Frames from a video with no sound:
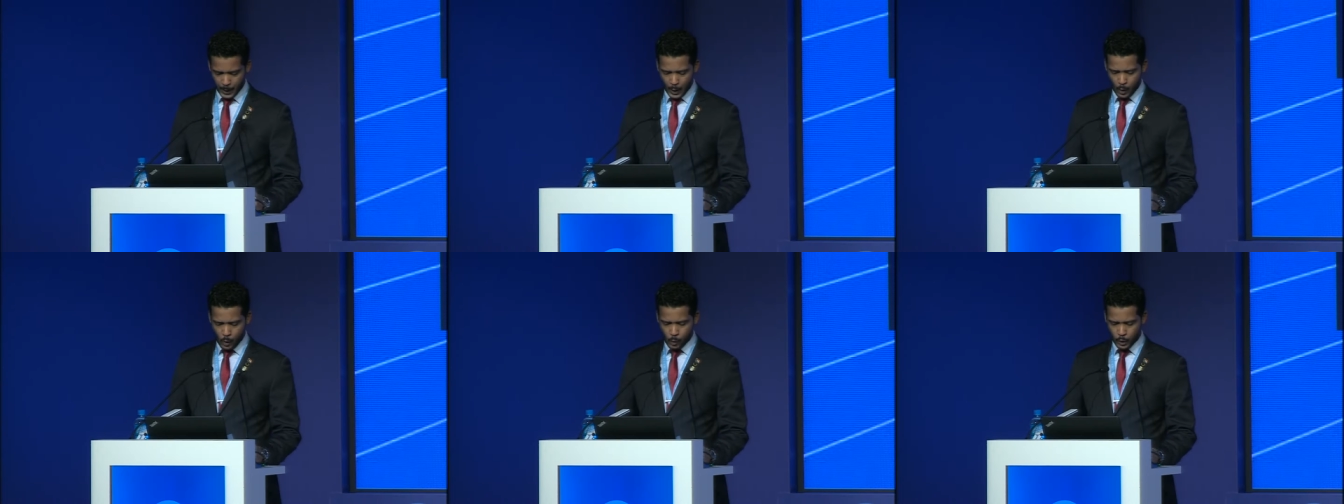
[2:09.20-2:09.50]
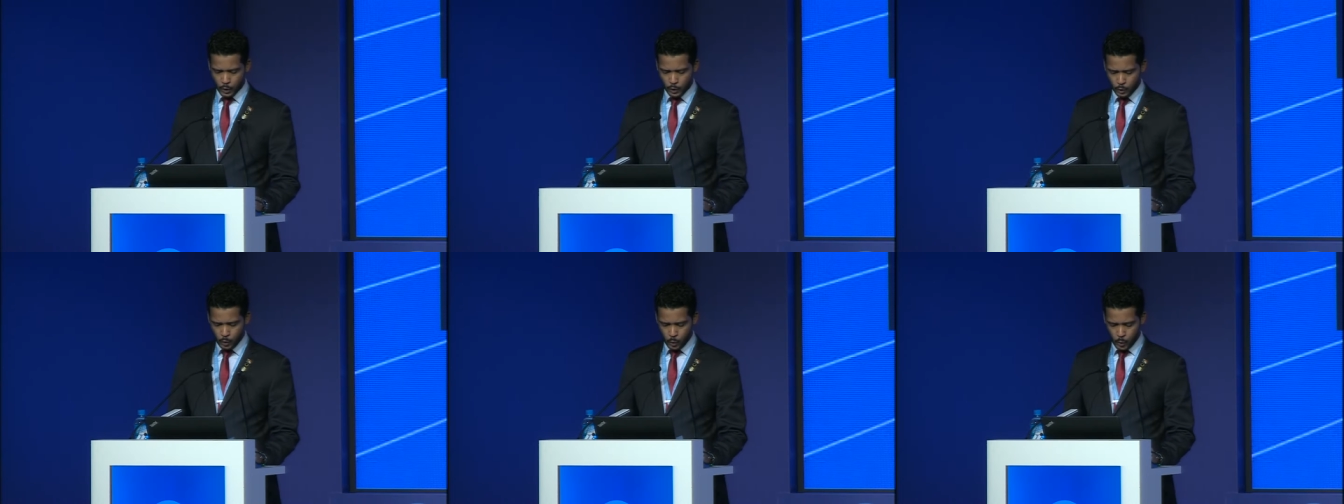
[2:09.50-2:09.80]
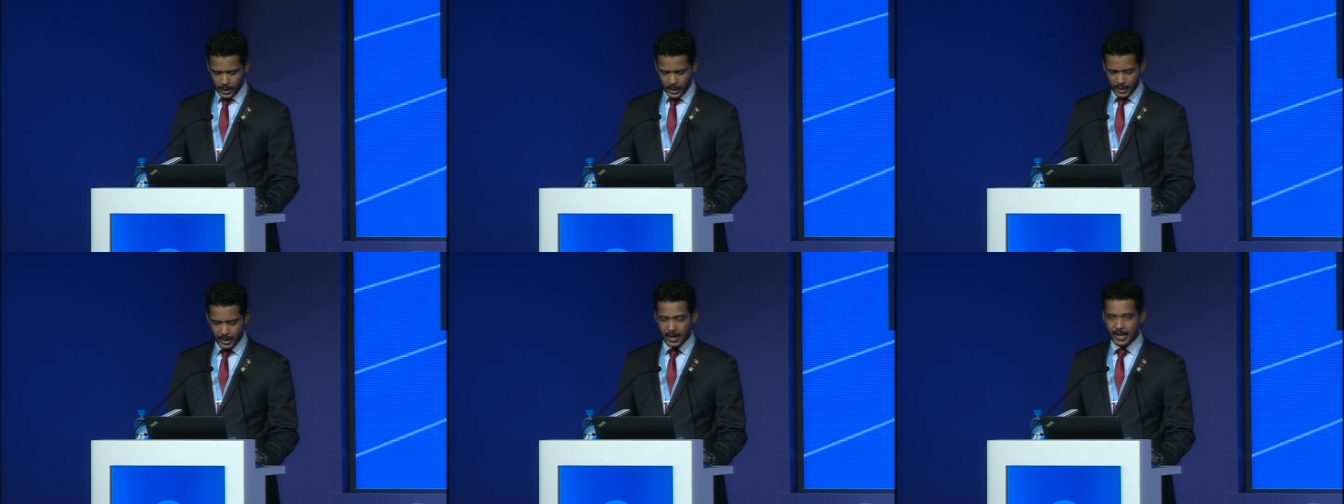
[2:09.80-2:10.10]

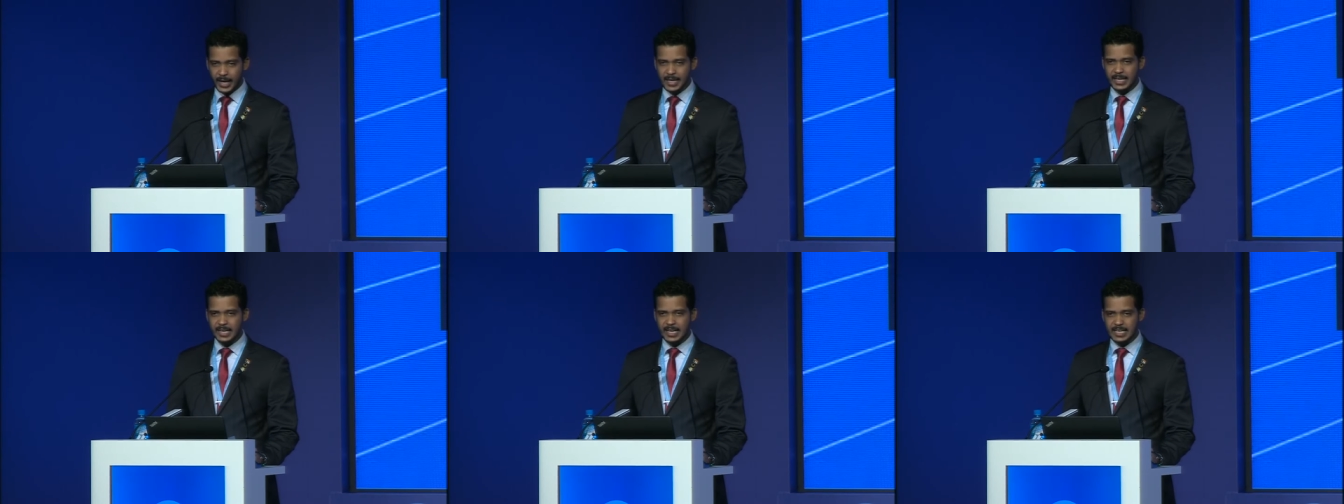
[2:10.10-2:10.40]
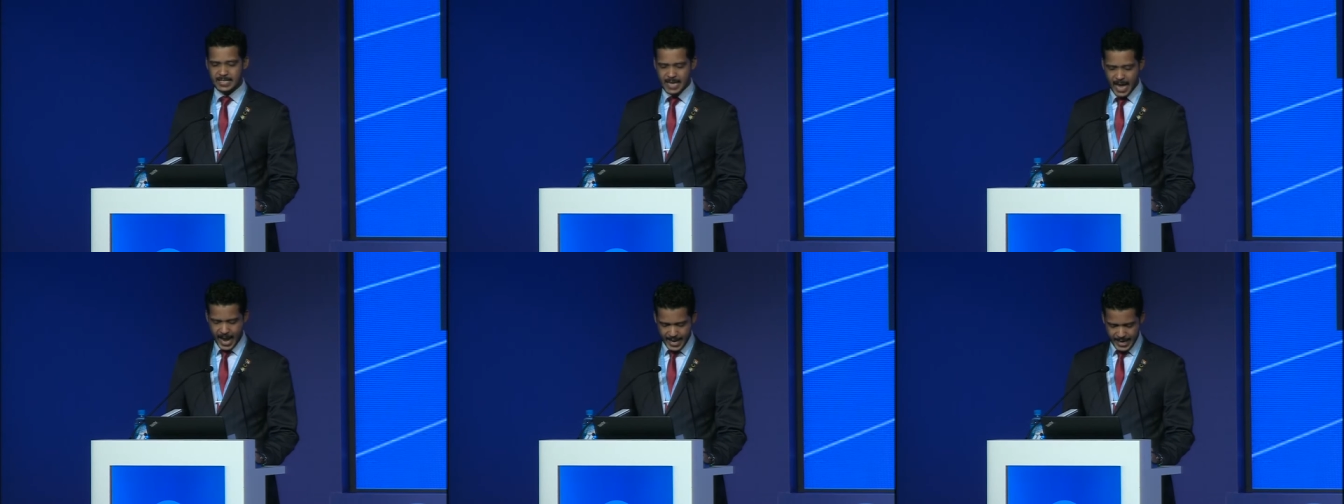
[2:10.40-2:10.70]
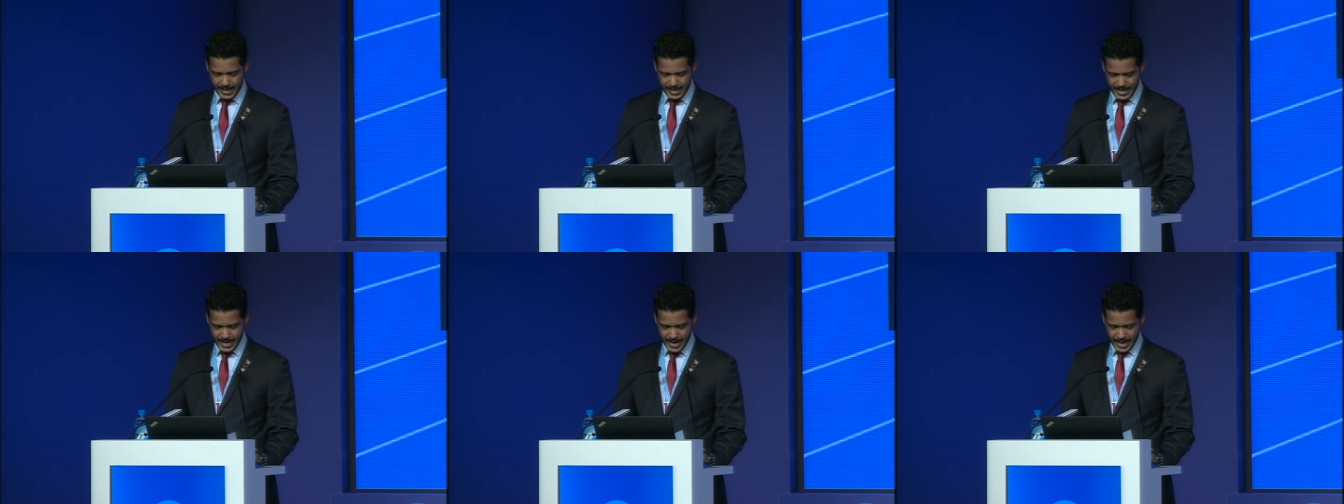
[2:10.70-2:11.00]
والدول غير
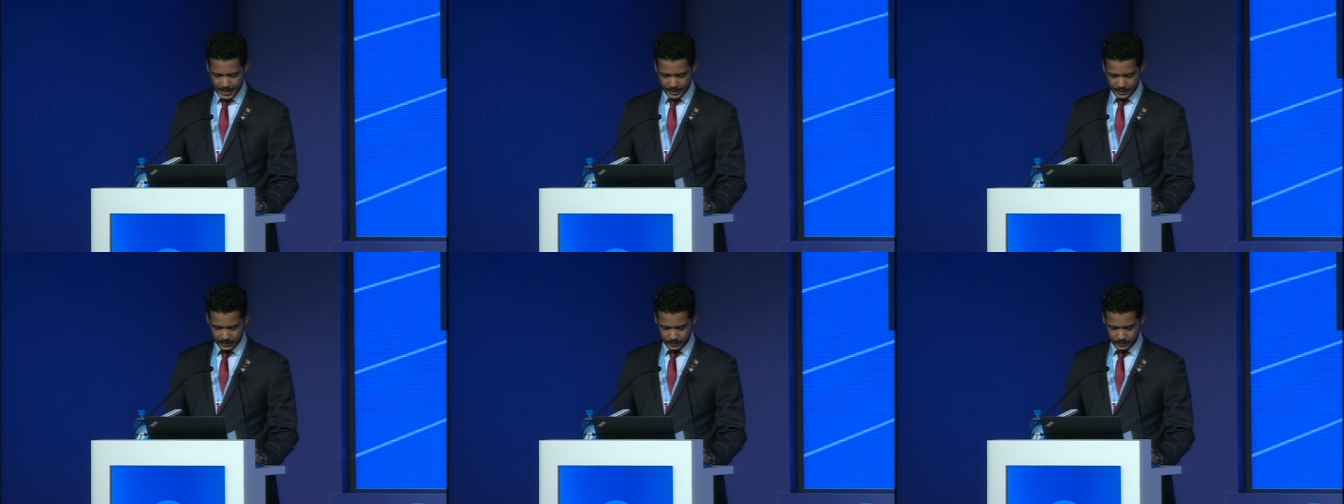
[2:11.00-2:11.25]
الساحلية